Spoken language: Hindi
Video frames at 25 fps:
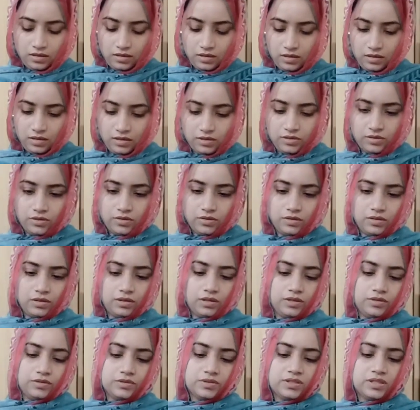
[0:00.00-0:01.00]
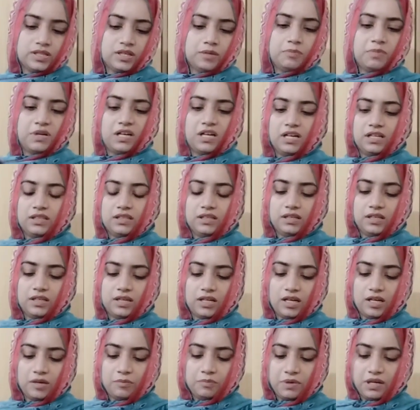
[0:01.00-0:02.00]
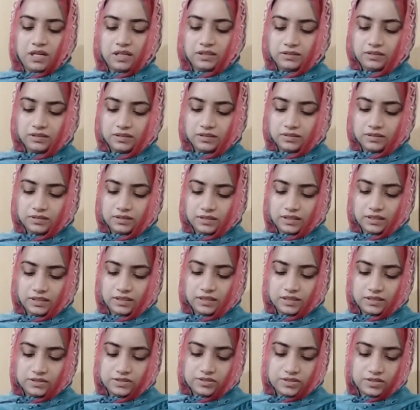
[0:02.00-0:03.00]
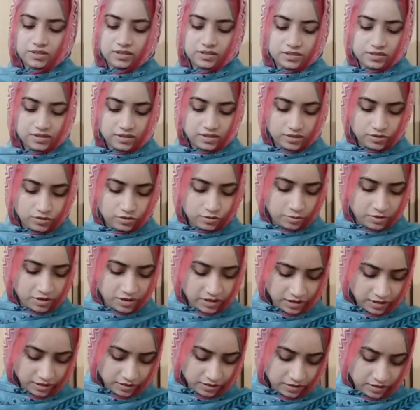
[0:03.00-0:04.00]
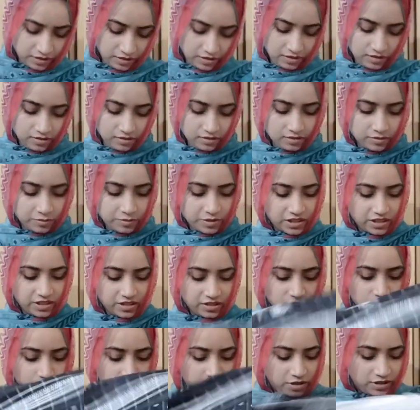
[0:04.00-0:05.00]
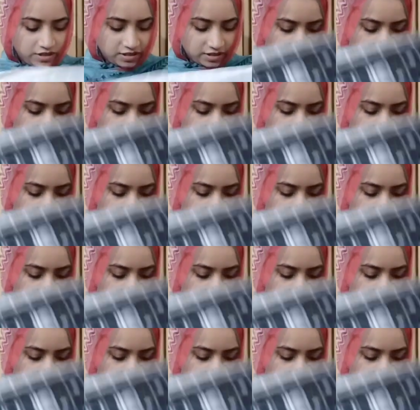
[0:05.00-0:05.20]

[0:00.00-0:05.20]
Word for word: और उसके बाद अगर आप बात करते हैं जी इसके दुपट्टे की मैंने कहा दुपट्टा